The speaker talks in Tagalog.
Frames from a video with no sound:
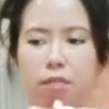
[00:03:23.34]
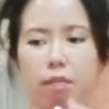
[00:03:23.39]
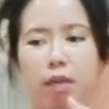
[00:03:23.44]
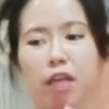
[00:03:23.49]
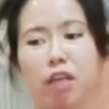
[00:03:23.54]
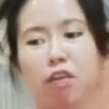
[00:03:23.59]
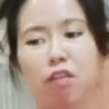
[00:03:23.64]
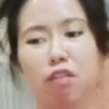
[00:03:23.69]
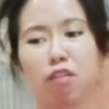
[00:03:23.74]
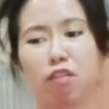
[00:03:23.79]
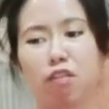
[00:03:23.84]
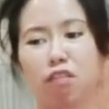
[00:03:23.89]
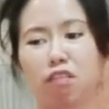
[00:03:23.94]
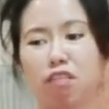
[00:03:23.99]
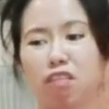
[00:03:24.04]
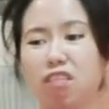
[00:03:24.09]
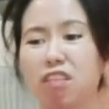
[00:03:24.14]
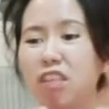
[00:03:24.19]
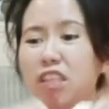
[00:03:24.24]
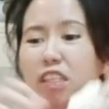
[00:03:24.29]

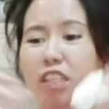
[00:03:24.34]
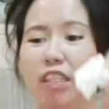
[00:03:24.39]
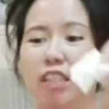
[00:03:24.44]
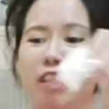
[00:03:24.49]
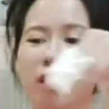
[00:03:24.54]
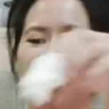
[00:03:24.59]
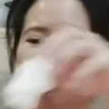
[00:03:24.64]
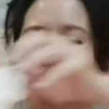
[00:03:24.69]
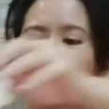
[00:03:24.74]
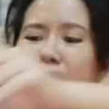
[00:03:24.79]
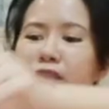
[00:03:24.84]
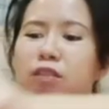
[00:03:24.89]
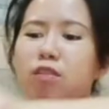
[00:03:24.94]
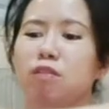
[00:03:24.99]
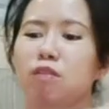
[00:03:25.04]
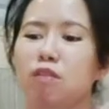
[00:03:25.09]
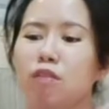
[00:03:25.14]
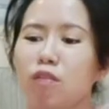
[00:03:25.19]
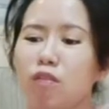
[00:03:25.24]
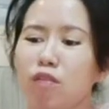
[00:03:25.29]
Pero, di naman
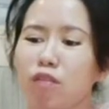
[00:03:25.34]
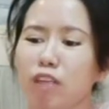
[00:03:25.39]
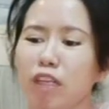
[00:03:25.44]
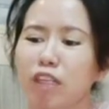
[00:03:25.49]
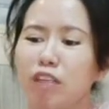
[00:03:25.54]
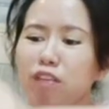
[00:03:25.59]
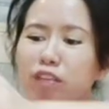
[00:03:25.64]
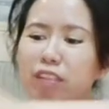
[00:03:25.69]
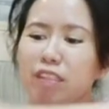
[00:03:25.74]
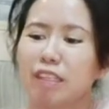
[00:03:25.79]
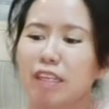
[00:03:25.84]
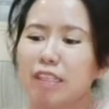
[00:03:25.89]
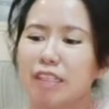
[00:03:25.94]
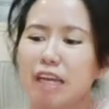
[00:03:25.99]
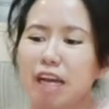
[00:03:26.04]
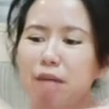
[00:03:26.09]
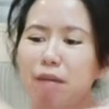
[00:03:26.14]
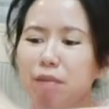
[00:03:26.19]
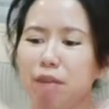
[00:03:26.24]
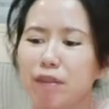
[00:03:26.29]
siguro ganun
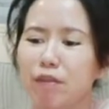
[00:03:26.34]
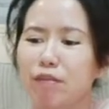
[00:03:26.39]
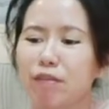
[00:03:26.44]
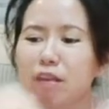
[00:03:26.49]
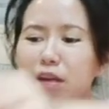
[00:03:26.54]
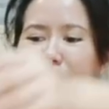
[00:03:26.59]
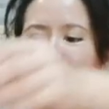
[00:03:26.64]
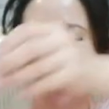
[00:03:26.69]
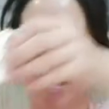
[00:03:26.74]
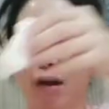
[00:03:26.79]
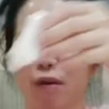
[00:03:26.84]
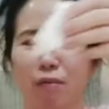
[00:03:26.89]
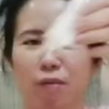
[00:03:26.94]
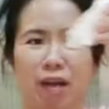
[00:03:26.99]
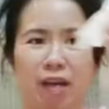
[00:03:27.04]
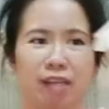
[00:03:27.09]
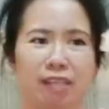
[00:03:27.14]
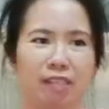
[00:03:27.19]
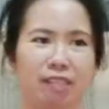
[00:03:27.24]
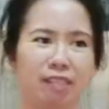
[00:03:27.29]
kadami yung
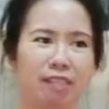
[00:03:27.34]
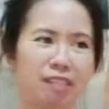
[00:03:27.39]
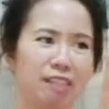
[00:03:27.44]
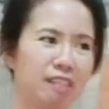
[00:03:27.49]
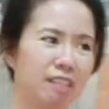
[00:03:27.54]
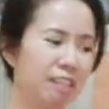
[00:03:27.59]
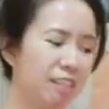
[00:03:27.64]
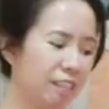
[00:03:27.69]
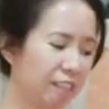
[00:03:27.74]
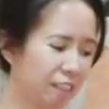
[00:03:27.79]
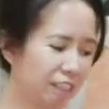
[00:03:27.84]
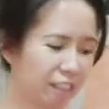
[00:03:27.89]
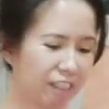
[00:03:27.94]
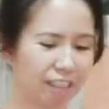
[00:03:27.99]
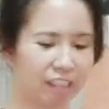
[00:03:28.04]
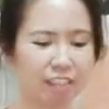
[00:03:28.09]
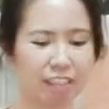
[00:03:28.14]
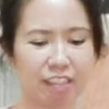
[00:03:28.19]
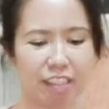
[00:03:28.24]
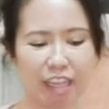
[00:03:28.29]
nabawas.
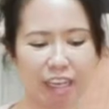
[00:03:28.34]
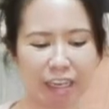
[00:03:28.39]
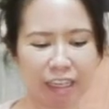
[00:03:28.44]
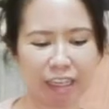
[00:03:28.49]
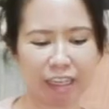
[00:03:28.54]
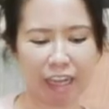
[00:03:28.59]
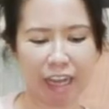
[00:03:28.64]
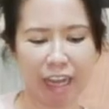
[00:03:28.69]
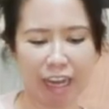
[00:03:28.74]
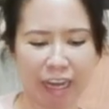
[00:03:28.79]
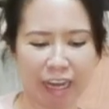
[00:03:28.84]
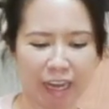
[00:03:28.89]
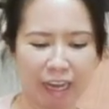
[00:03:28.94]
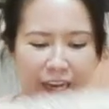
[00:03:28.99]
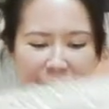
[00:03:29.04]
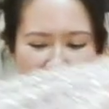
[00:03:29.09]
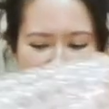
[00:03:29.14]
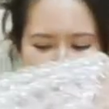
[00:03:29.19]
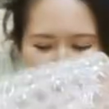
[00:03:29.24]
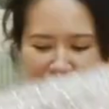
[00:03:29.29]
Ganun
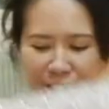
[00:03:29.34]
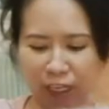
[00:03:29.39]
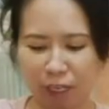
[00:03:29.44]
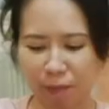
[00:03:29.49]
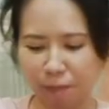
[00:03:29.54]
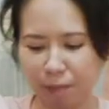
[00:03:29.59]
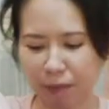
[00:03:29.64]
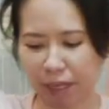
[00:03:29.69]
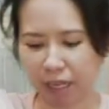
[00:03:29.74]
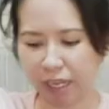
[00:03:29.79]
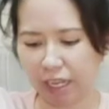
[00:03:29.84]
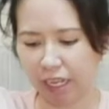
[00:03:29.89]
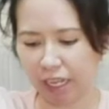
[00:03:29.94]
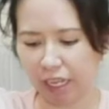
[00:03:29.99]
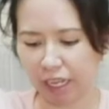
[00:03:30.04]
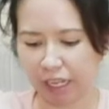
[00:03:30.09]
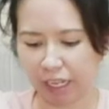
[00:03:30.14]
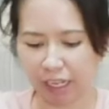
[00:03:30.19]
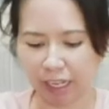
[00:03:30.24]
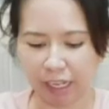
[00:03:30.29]
talaga.
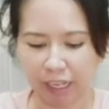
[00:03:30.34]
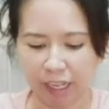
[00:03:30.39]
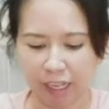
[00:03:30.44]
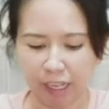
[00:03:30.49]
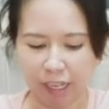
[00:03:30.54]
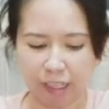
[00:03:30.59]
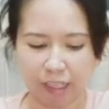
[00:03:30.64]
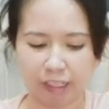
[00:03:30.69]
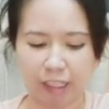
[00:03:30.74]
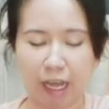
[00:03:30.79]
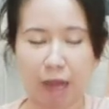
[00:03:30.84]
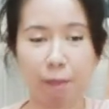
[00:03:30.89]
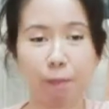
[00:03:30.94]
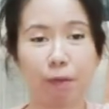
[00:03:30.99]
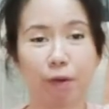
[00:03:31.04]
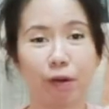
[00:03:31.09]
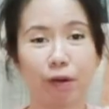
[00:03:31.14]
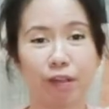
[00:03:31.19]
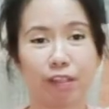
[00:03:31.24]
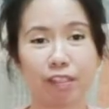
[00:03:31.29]
Shipping.
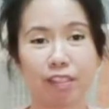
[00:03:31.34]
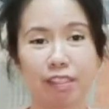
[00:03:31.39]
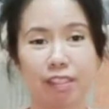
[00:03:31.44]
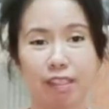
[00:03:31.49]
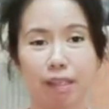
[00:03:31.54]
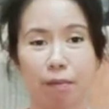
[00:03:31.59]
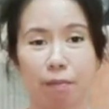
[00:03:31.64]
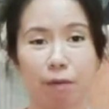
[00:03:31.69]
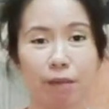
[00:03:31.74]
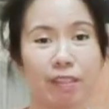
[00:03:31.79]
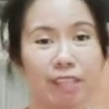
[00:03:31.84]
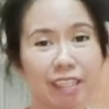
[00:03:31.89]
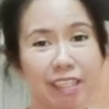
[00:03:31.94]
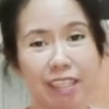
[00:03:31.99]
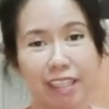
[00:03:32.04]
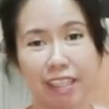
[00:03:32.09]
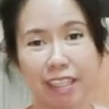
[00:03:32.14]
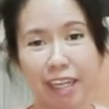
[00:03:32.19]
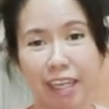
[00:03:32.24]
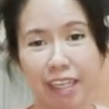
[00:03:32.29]
Tapos, punta
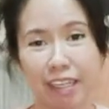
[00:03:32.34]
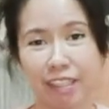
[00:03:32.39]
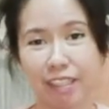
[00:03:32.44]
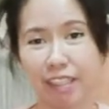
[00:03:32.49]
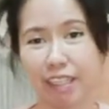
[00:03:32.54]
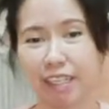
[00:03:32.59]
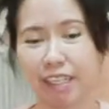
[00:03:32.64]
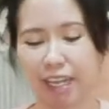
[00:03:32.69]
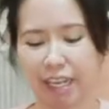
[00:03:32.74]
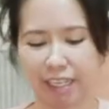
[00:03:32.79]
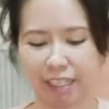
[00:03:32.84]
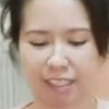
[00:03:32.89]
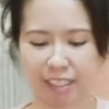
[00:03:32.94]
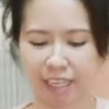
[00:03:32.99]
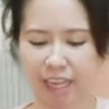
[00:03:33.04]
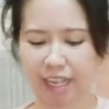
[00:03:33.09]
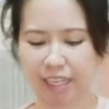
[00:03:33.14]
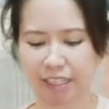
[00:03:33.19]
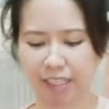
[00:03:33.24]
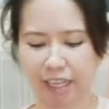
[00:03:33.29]
na tayo sa next
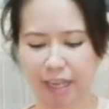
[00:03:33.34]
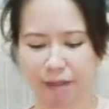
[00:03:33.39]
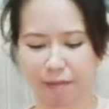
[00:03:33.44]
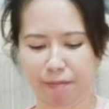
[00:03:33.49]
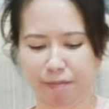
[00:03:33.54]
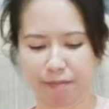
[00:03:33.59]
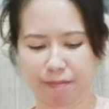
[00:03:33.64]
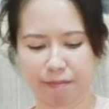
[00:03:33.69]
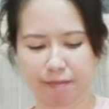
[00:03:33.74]
item.